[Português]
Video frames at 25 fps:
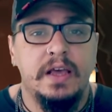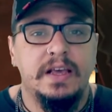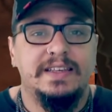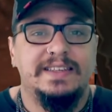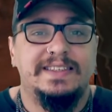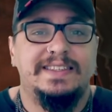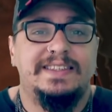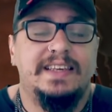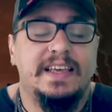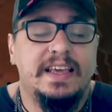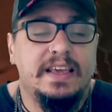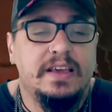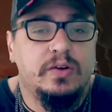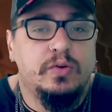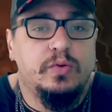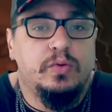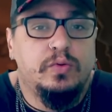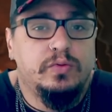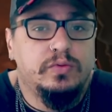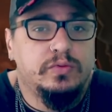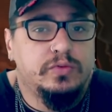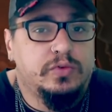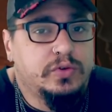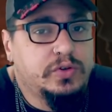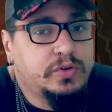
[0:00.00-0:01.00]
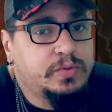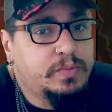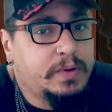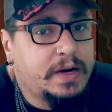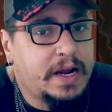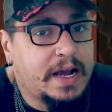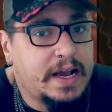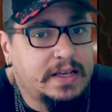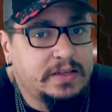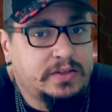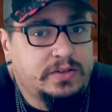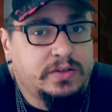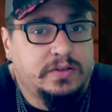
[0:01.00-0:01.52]
sem um dos
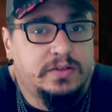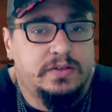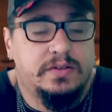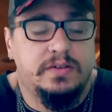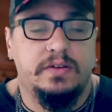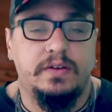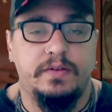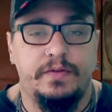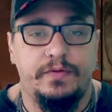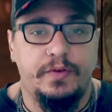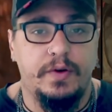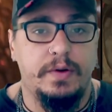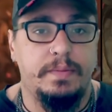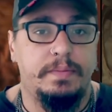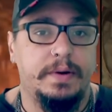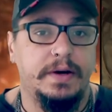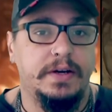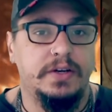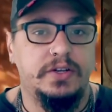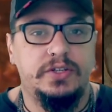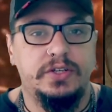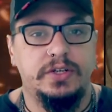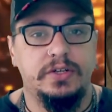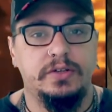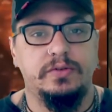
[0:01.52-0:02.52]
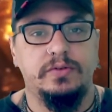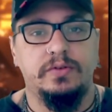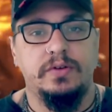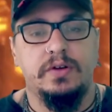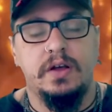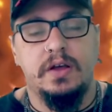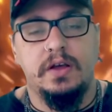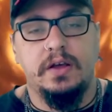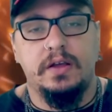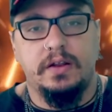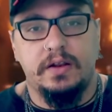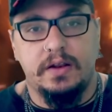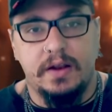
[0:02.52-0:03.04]
braços que foi perdido
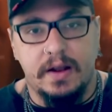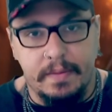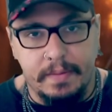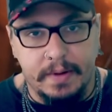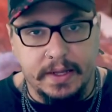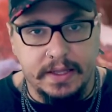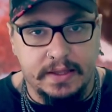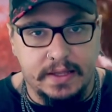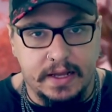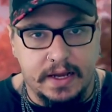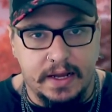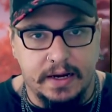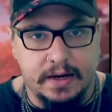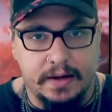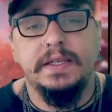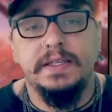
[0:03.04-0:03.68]
na batalha.